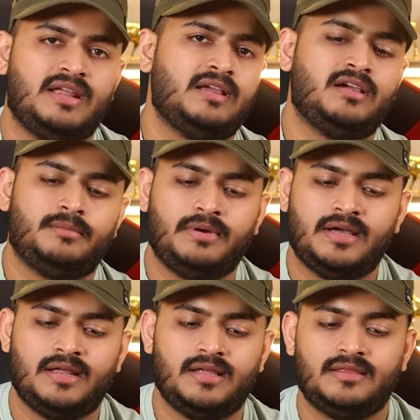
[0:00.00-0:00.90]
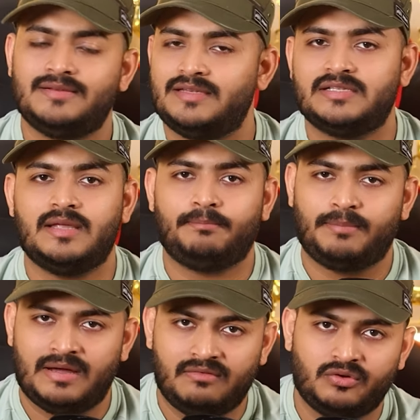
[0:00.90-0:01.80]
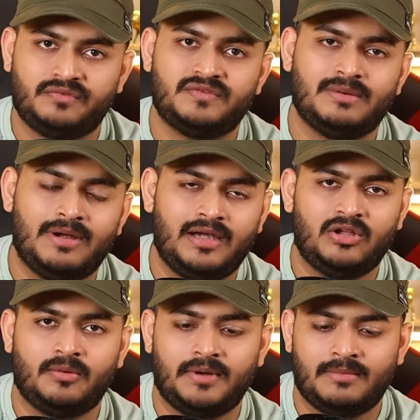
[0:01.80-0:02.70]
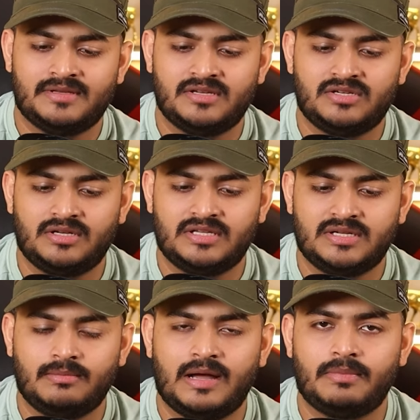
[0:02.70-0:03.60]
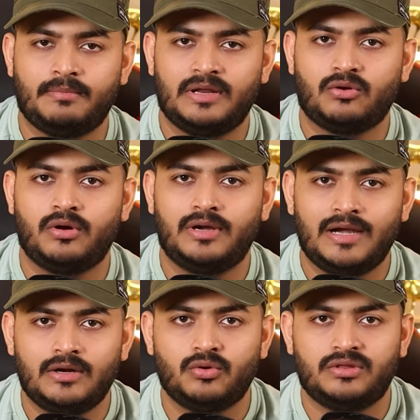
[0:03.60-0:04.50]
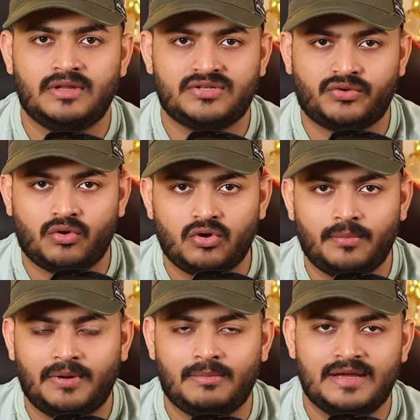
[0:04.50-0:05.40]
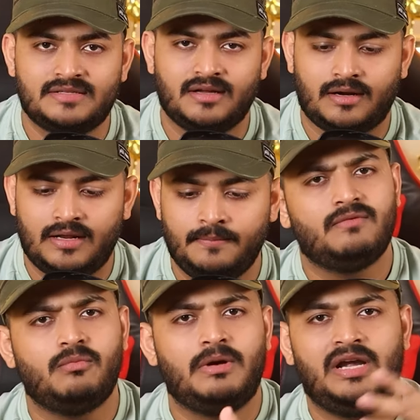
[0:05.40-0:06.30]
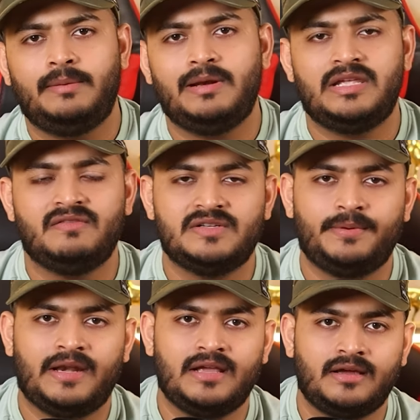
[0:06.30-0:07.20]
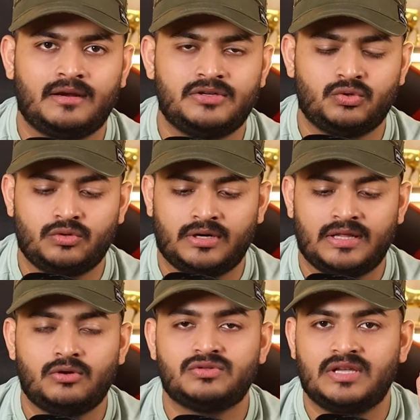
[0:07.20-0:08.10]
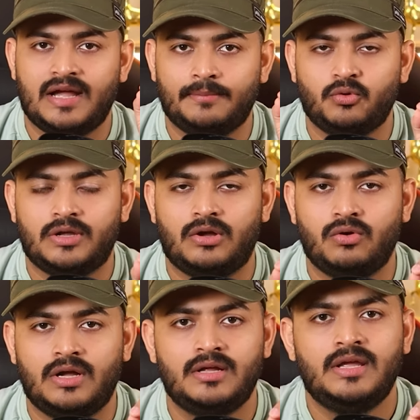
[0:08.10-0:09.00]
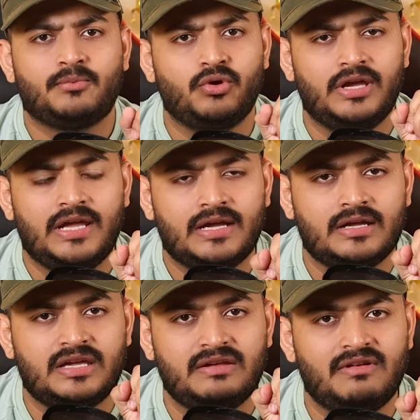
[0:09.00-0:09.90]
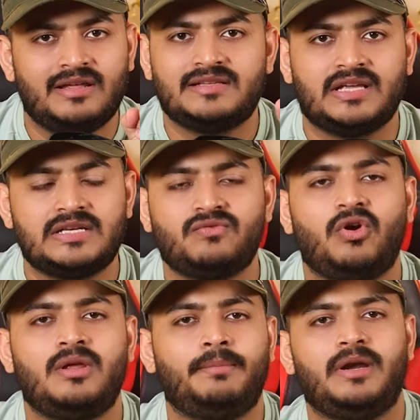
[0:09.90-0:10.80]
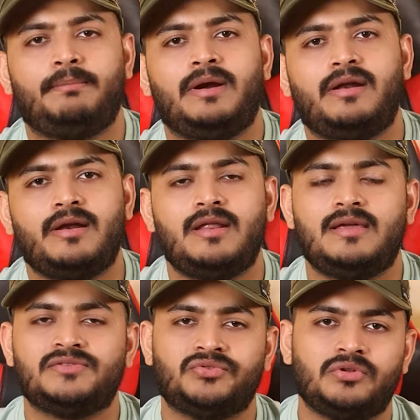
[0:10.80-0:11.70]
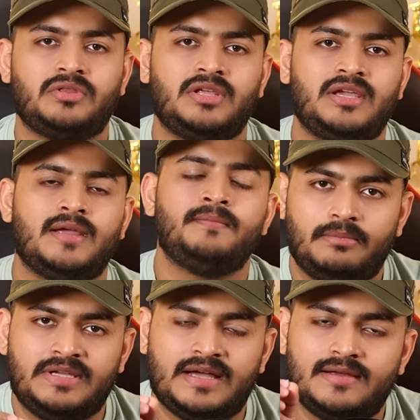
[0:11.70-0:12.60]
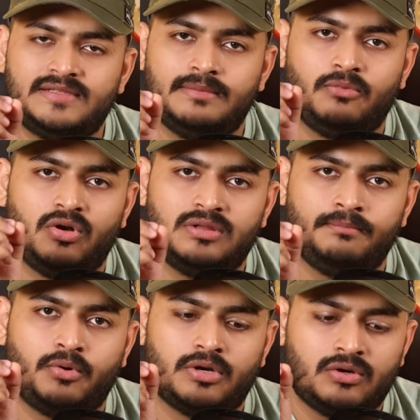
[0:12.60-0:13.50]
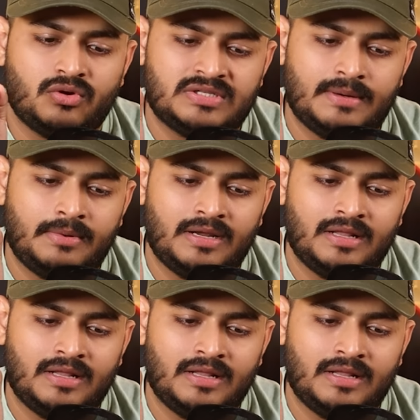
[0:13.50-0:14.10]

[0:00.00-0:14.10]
पे रैंक कर पा रहा है रहा है दिस इज द पावर ऑफ सिमेंटिक ऑप्टिमाइजेशन कि जब आप अपने कंटेंट को इतना स्ट्रॉन्ग ऑप्टिमाइज कर लें कि वो मल्टीपल कीवर्ड्स पे रैंक करना शुरू कर देगा उससे आपको क्या होगा आपको एक कीवर्ड के सर्च वॉल्यूम पे डिपेंड रहने की जरूरत नहीं है अब यहाँ से बहुत इंपॉर्टेंट कॉन्सेप्ट